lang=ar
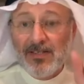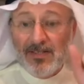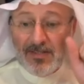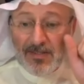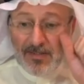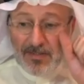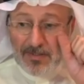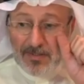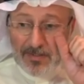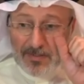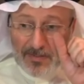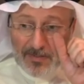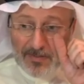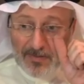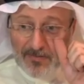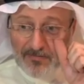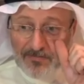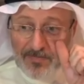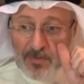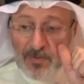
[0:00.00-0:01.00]

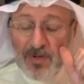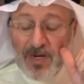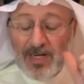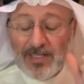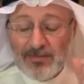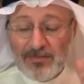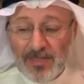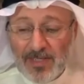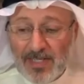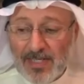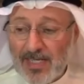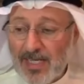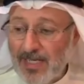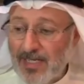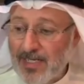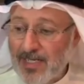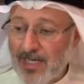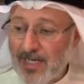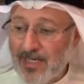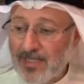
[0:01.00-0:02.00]
آه، في واحد مرة
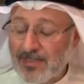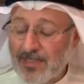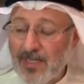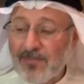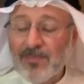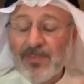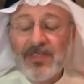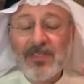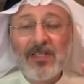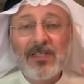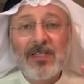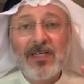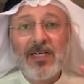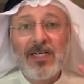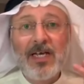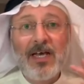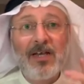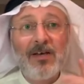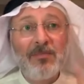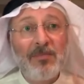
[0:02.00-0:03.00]
قال لي أنا تلفت
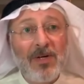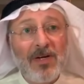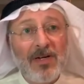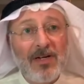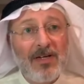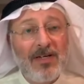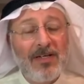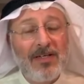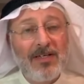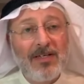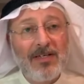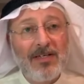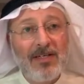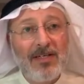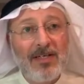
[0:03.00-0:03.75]
نظري المرأة